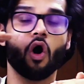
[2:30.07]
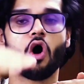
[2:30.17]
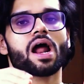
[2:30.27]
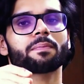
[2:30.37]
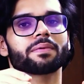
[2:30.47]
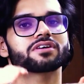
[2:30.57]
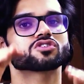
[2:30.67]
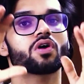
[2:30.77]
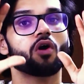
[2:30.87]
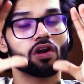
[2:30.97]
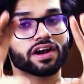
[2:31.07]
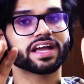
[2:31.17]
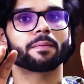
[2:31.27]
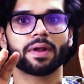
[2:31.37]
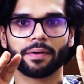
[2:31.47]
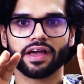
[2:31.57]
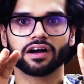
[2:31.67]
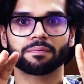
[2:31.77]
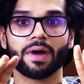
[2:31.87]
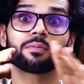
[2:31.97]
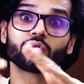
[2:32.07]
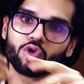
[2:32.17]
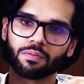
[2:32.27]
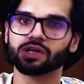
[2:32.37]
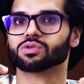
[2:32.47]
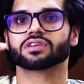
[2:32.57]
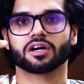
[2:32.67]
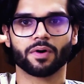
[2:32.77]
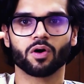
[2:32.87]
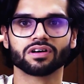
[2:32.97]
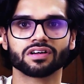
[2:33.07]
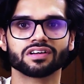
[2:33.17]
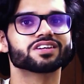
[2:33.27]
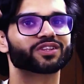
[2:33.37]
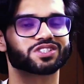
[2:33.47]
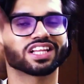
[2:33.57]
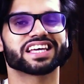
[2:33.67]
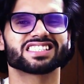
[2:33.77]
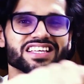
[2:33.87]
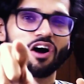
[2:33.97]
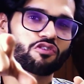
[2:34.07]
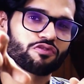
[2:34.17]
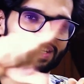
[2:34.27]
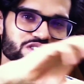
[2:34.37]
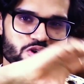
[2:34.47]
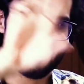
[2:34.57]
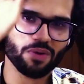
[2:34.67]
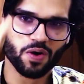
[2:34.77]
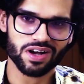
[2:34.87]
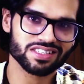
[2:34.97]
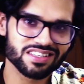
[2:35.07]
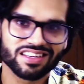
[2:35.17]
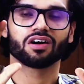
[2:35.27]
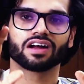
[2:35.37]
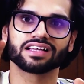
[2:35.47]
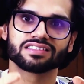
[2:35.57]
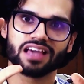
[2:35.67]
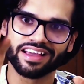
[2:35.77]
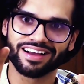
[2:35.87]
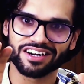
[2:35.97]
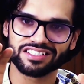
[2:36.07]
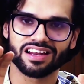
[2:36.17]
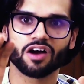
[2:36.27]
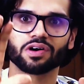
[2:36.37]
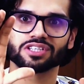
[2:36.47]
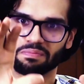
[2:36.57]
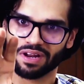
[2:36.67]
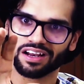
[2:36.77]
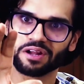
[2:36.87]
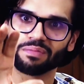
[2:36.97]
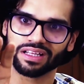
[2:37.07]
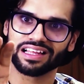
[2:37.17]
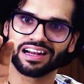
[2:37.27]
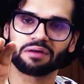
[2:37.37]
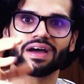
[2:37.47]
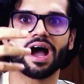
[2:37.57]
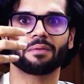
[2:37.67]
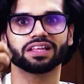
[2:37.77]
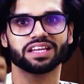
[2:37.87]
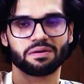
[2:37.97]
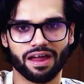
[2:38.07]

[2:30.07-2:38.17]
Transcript: और आपके पास जो ऑलरेडी कपड़े पड़े हैं घर पे आप उनको भी यूज कर पाओ तो चलते हैं सीधा आउटफिट्स नो बकवास और गाइज यही कलर्स लेना कोई छपरी कलर मत ले लेना मैं यहाँ पे इतनी